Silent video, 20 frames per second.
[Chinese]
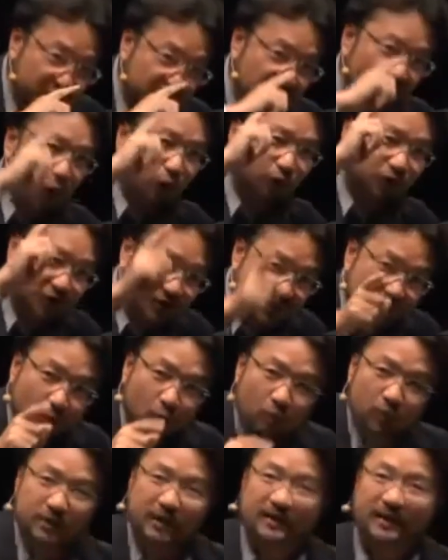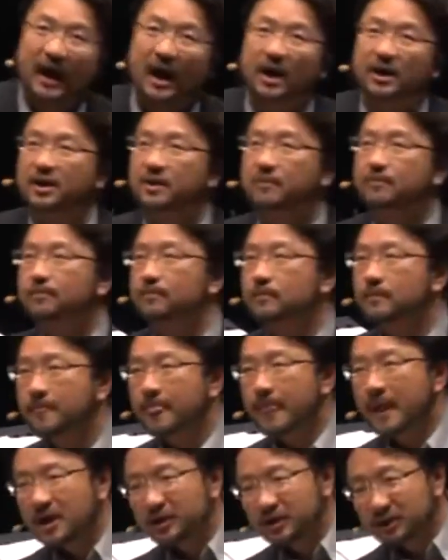到底生活在哪里？
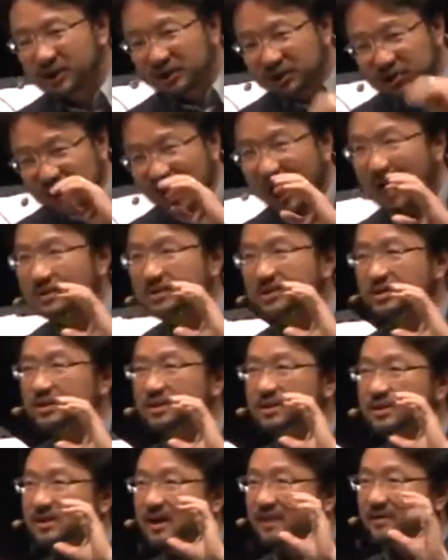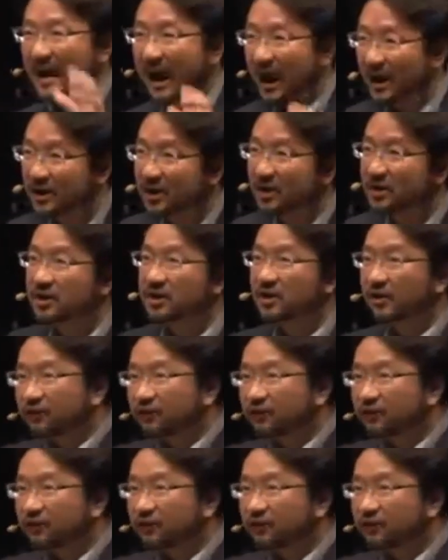你的价值在哪里？你的